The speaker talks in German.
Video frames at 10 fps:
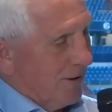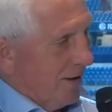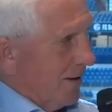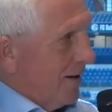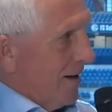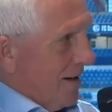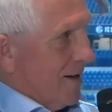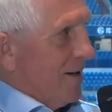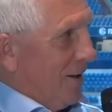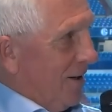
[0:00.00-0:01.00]
wieder
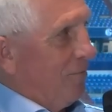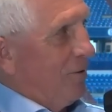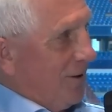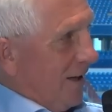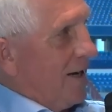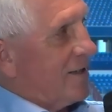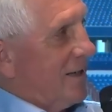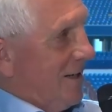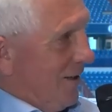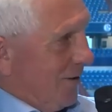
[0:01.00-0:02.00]
äh, mit der
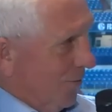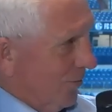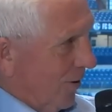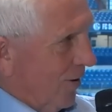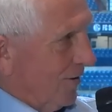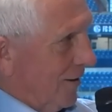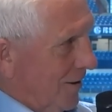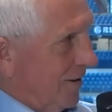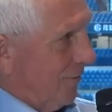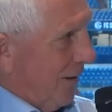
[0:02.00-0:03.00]
ersten Liga unterhalten. Da
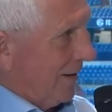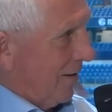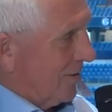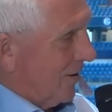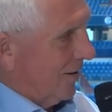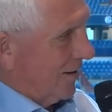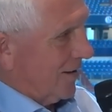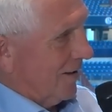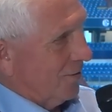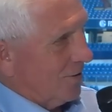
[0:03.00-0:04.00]
sieht die Welt ganz anders
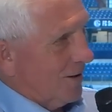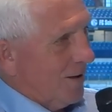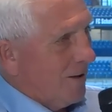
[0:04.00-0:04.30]
aus.